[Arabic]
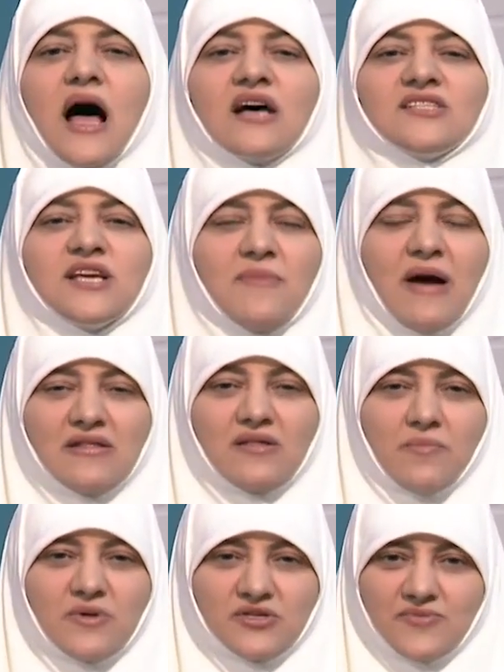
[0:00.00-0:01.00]
عظيمة
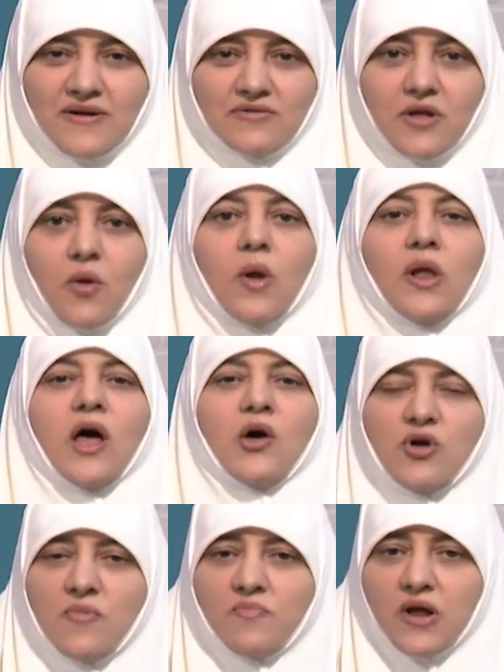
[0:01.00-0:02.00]
عند ربنا سبحانه وتعالى والله
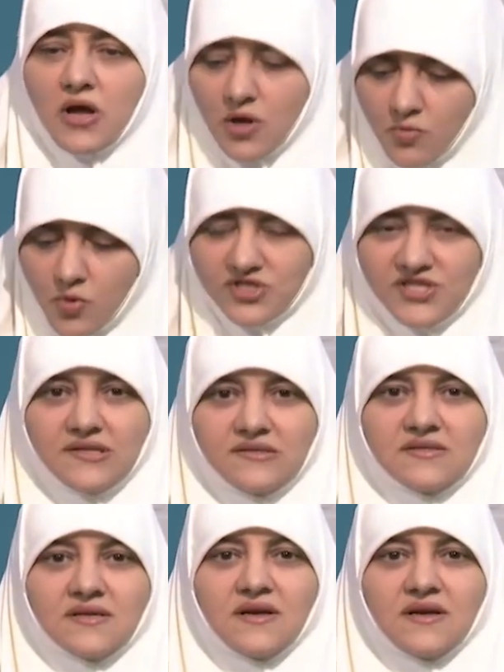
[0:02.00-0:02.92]
يحب ايه المقسط